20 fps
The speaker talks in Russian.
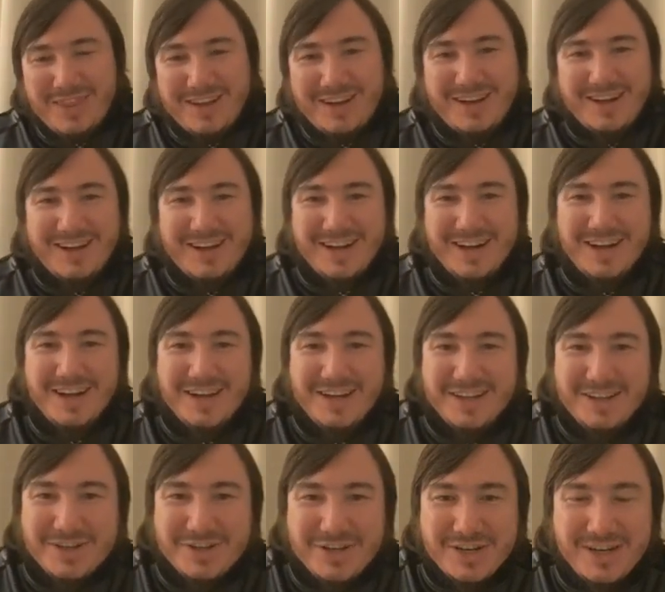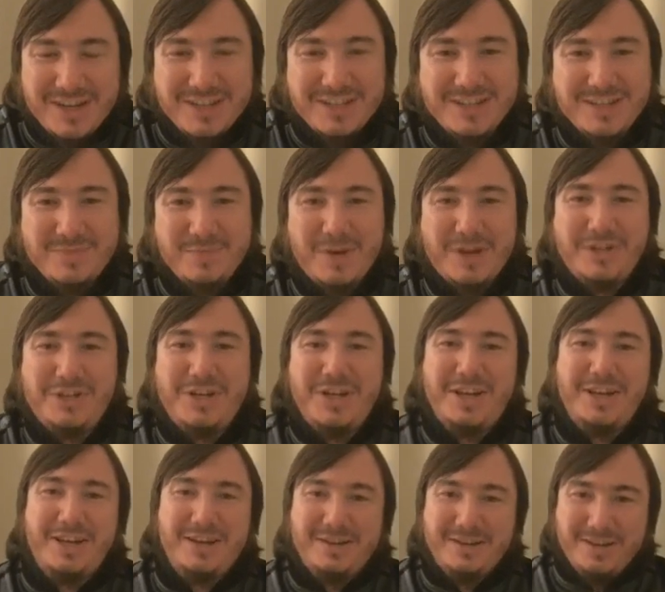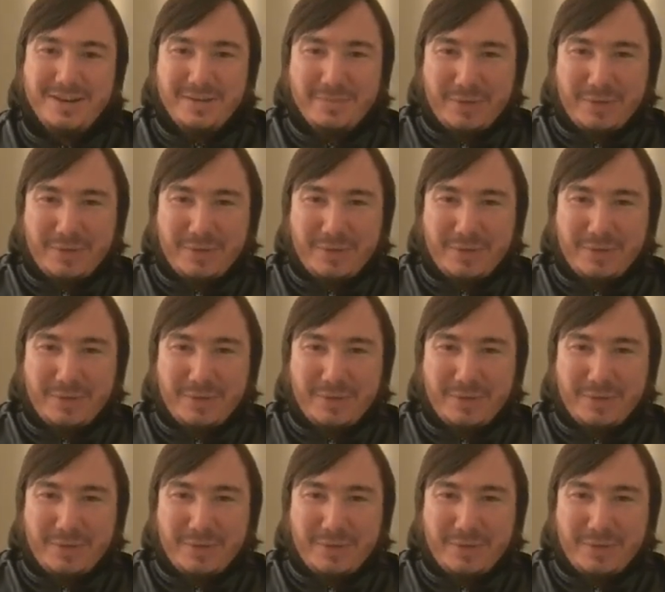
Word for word: э, начались прощения,